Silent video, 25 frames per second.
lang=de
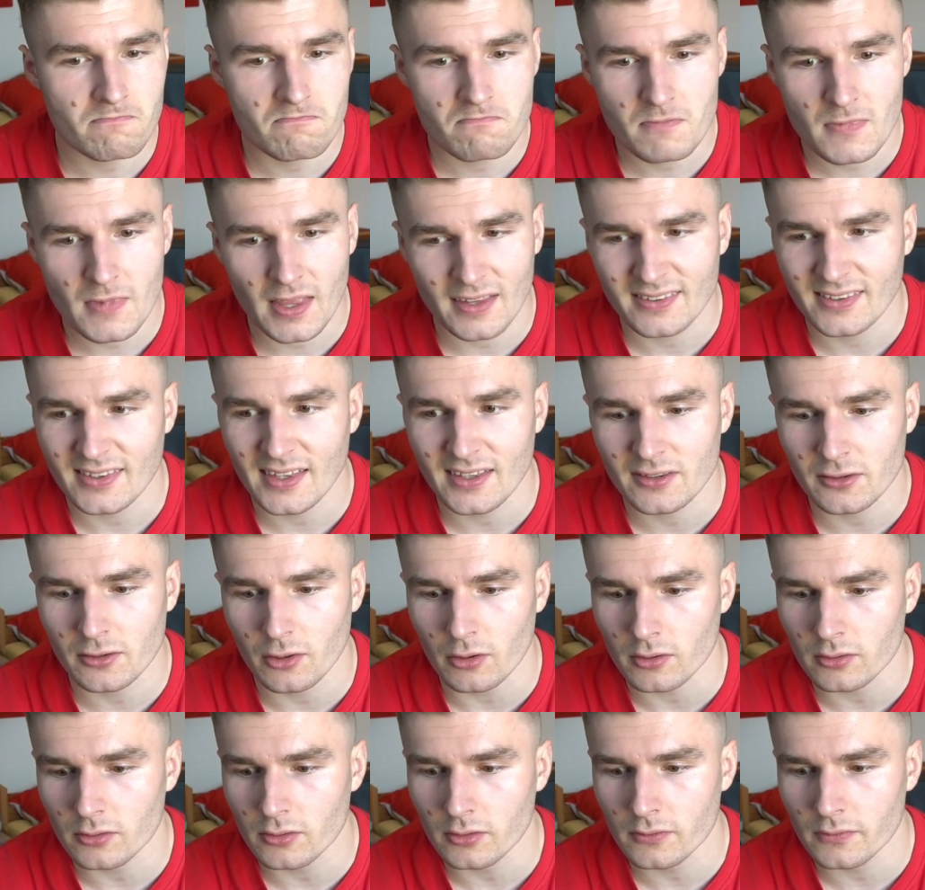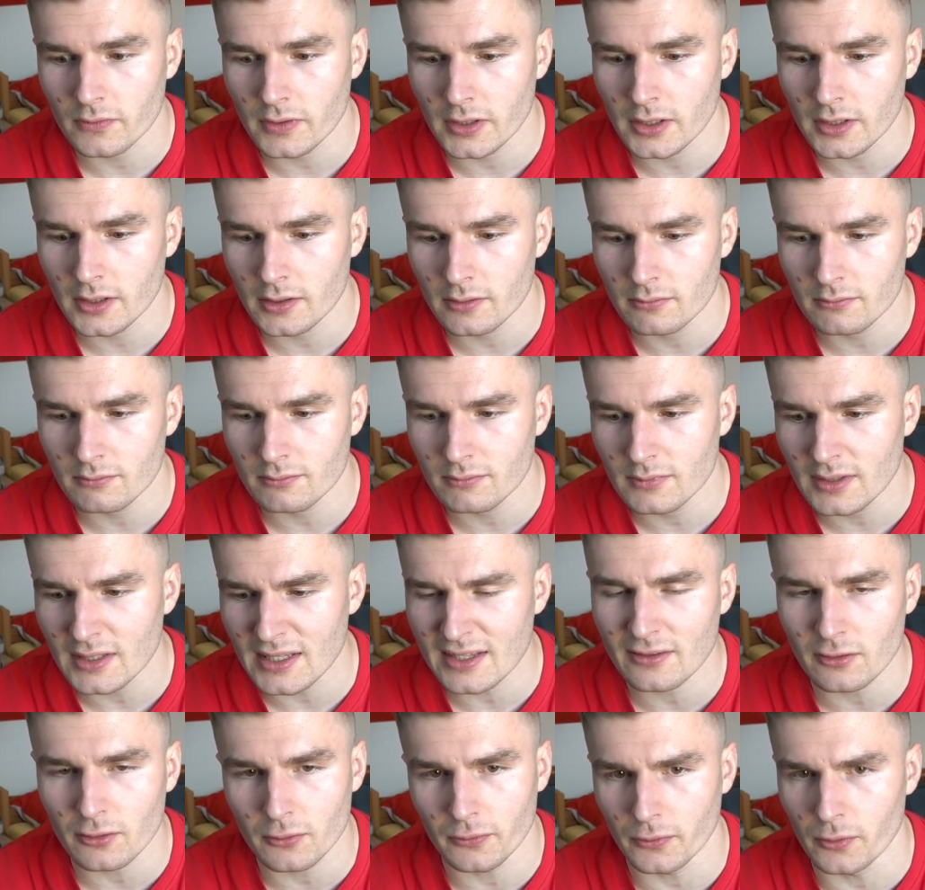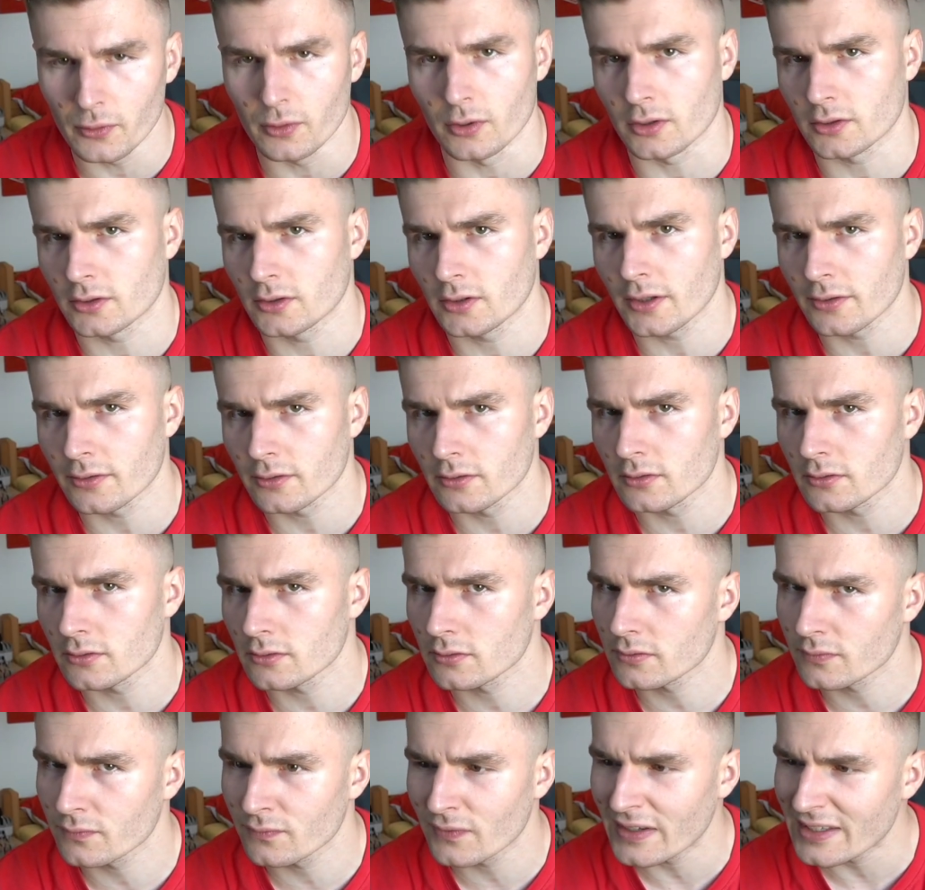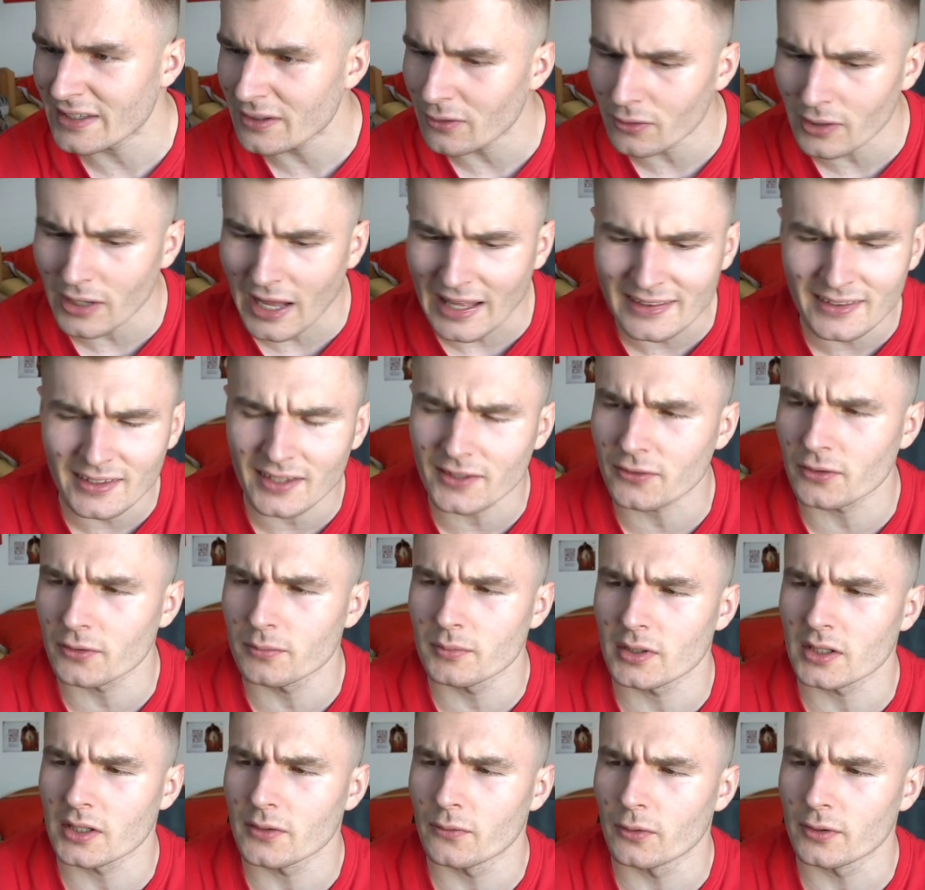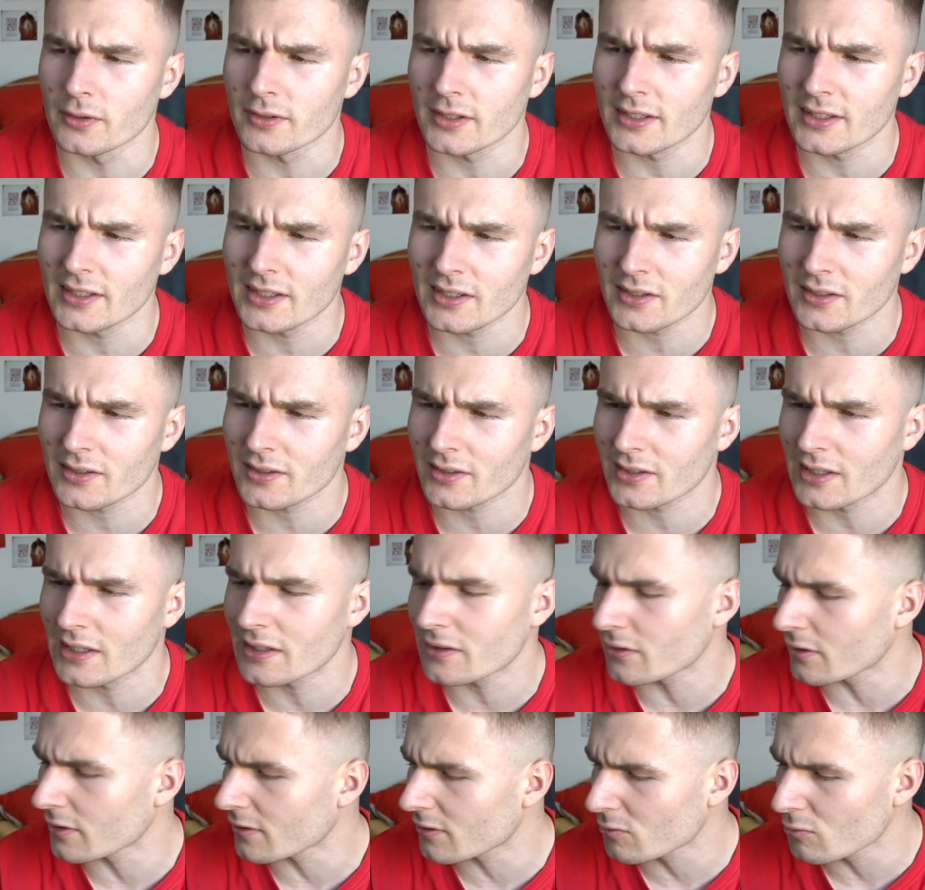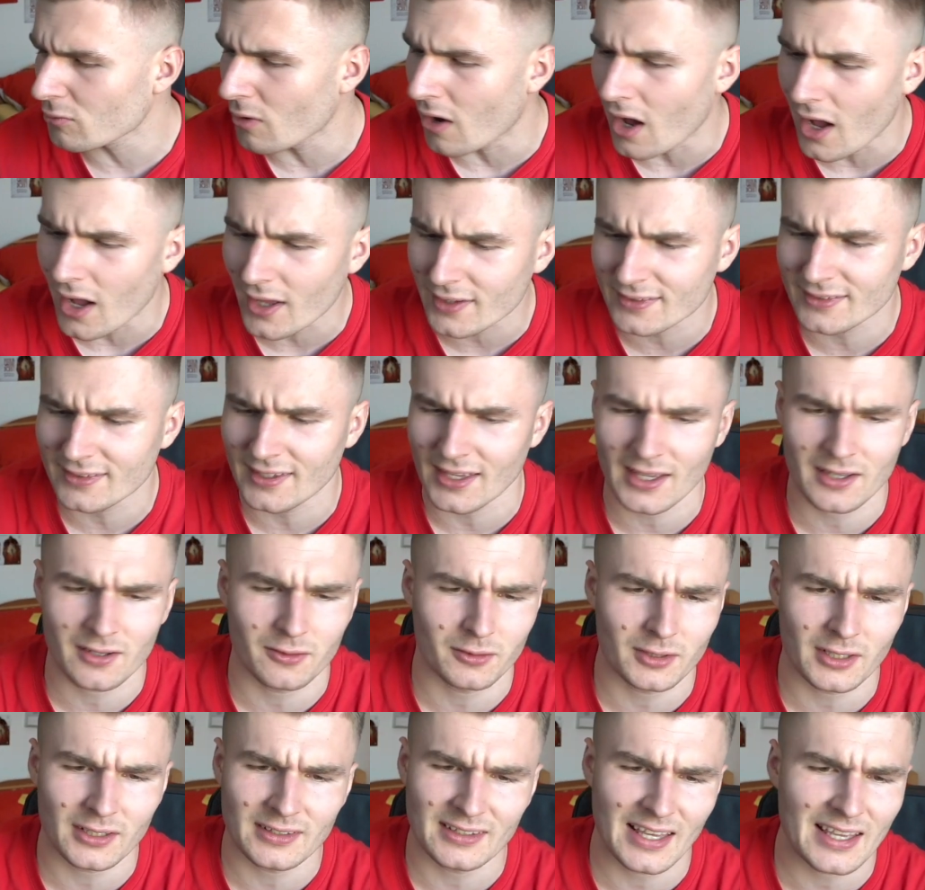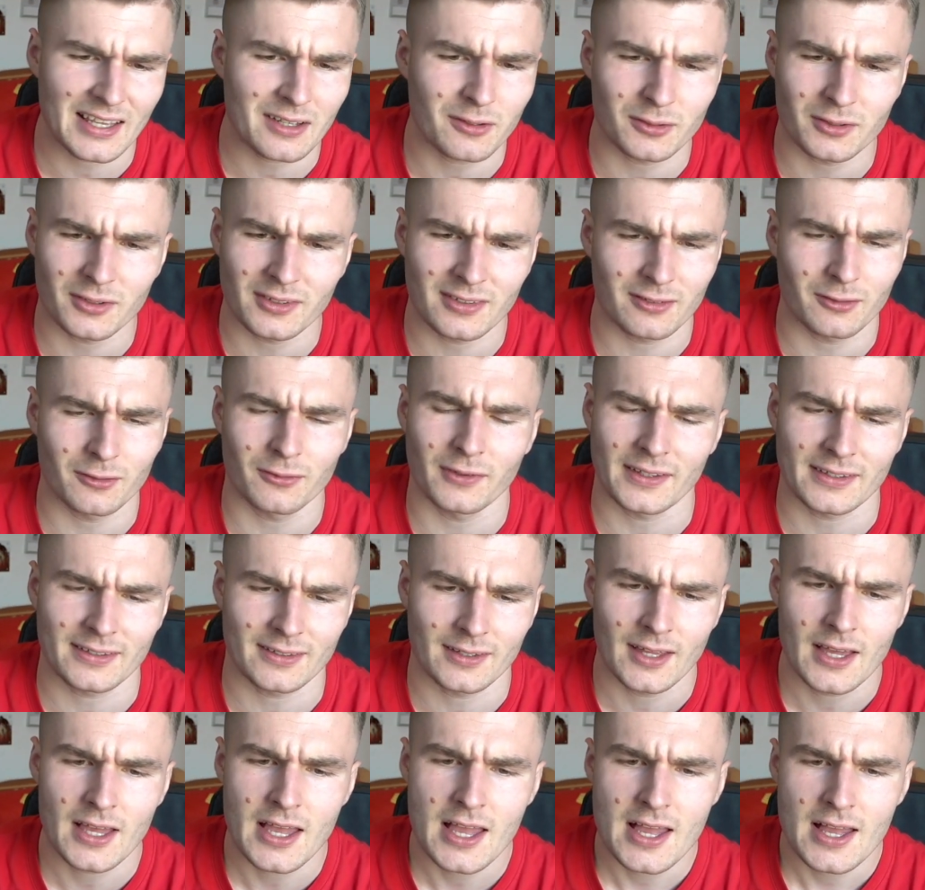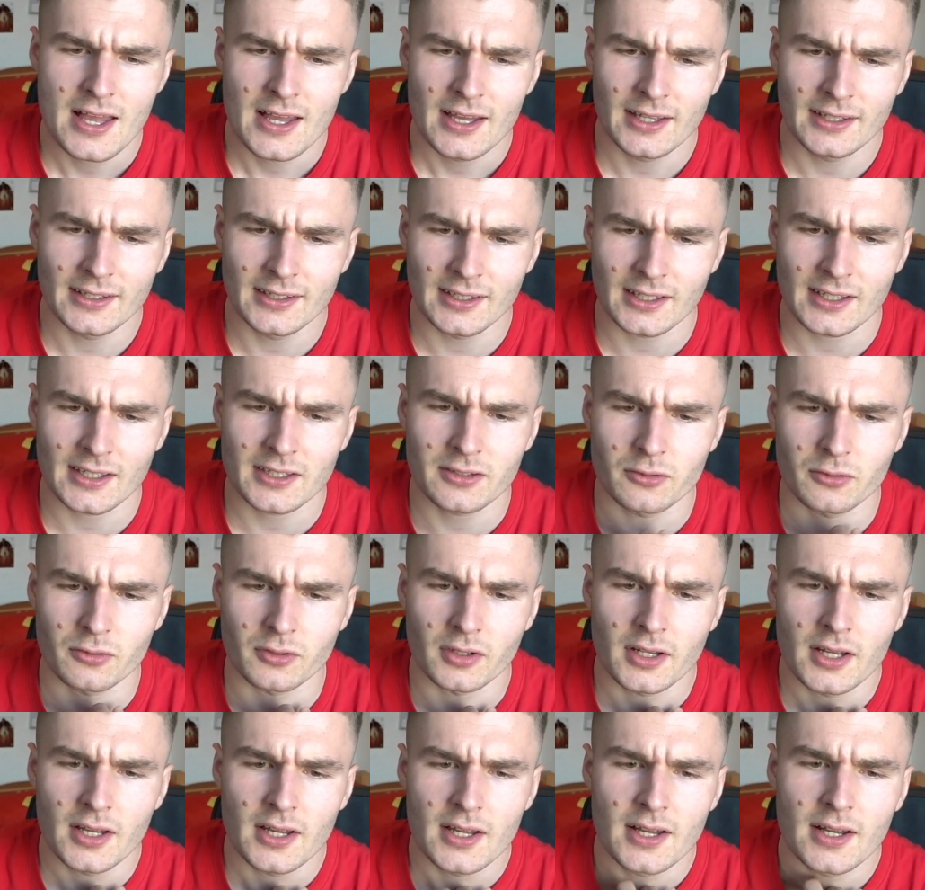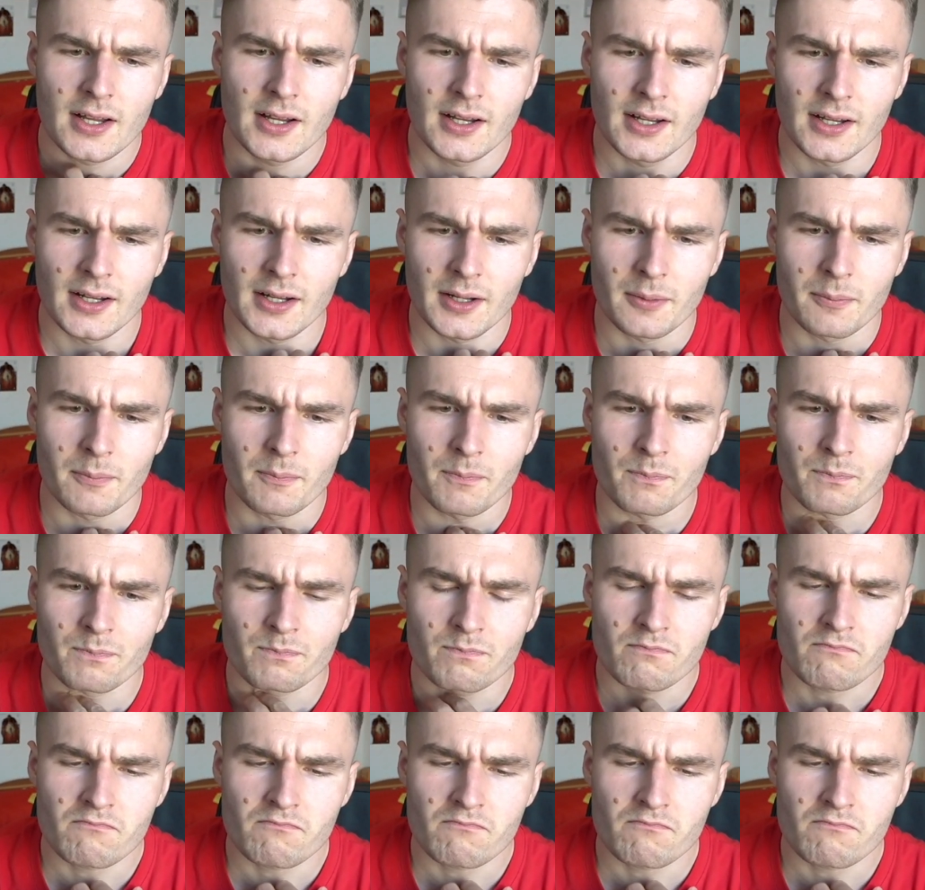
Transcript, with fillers: dass der Song irgendwie nie so wirkt. Also, weil ihr auch anders von mir gewohnt seid. Ihr kennt sonst nur Hardtech oder Tech oder sowas in die Richtung. Ähm,